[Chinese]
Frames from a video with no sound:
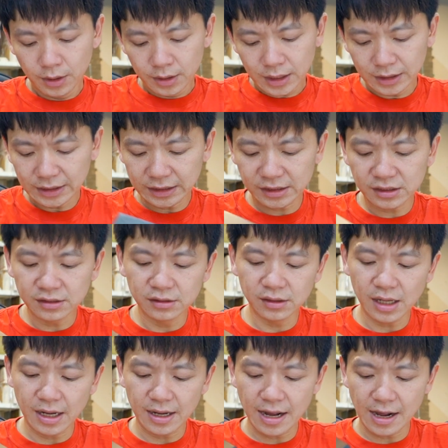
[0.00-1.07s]
它在室
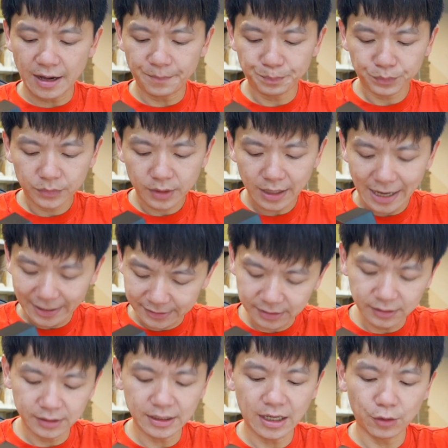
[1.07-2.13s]
内啊，还
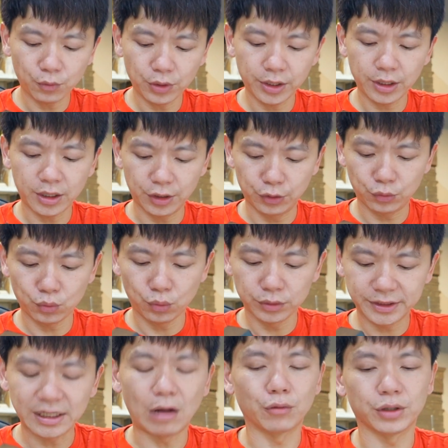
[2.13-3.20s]
是一样会很多
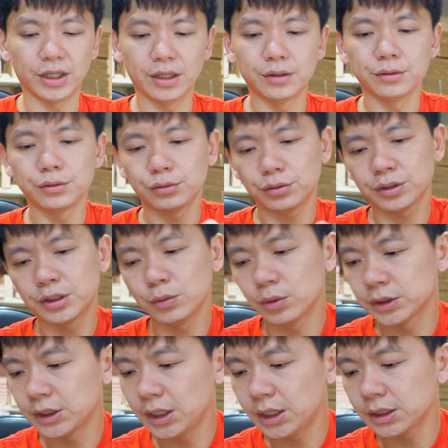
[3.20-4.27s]
噪点。就是
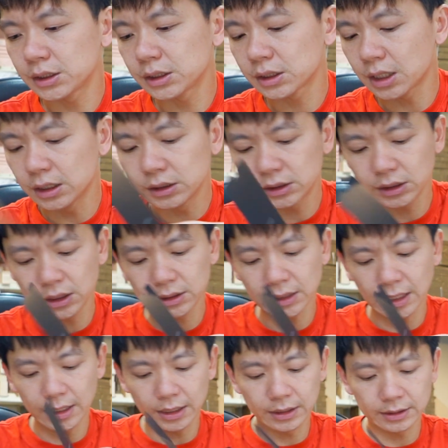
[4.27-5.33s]
我今天是跟新天
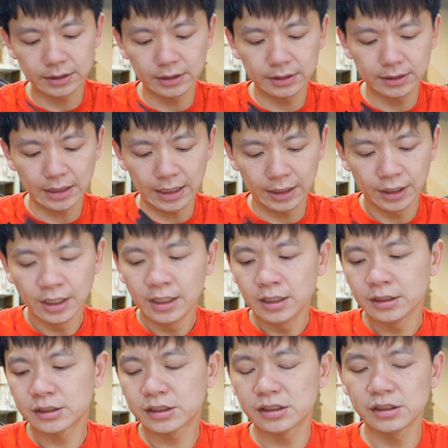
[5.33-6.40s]
蔡玲是在
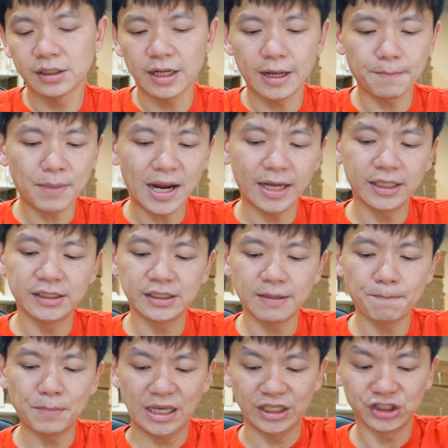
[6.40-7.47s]
室内拍一
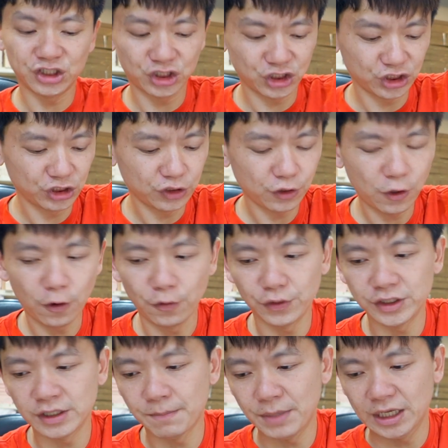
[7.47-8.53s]
间美食，哦，
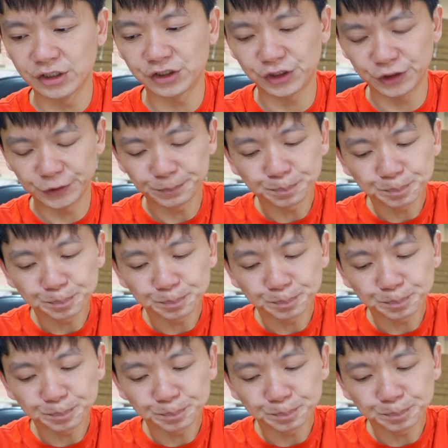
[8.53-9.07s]
一间美食。